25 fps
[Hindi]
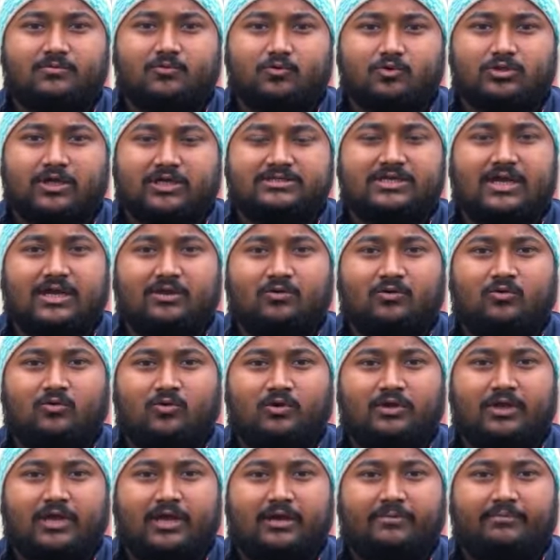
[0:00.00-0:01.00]
कुछ आसान हो
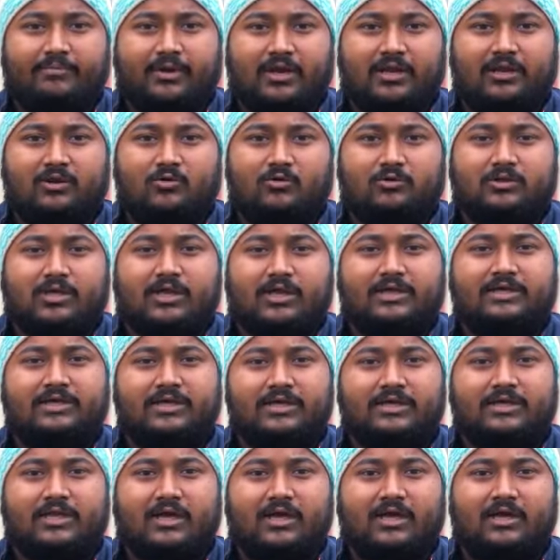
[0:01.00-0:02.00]
गया है पहले होता
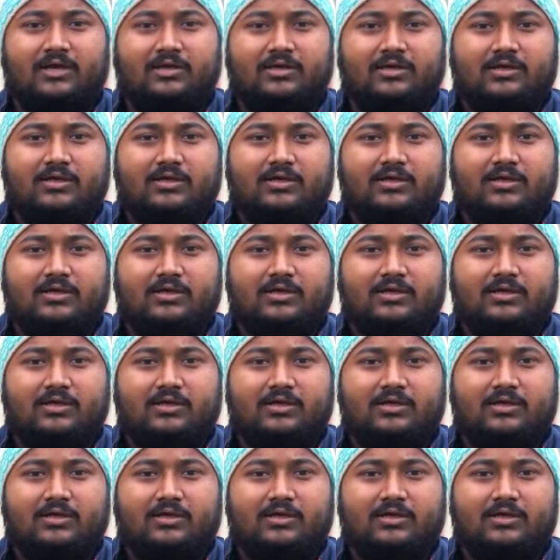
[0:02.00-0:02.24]
ये था